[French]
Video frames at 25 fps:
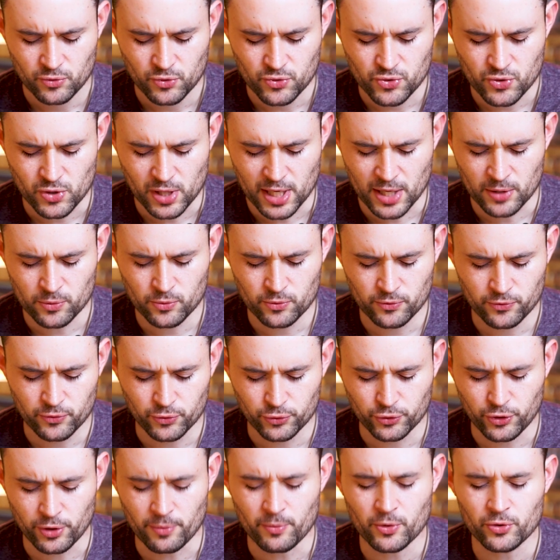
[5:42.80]
Cela nous
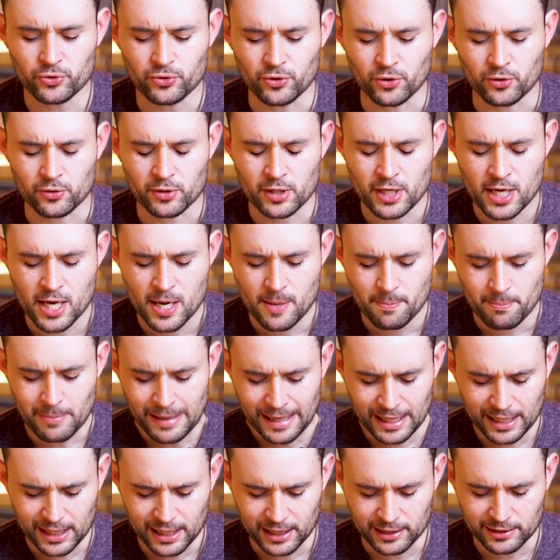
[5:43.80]
vous demandons
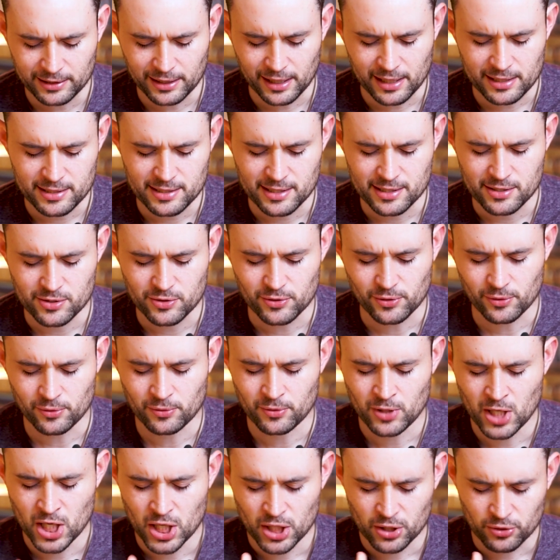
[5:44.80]
par
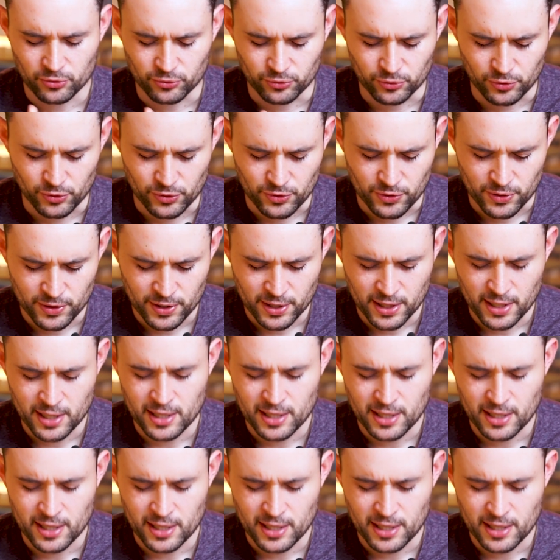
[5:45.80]
l'intercession de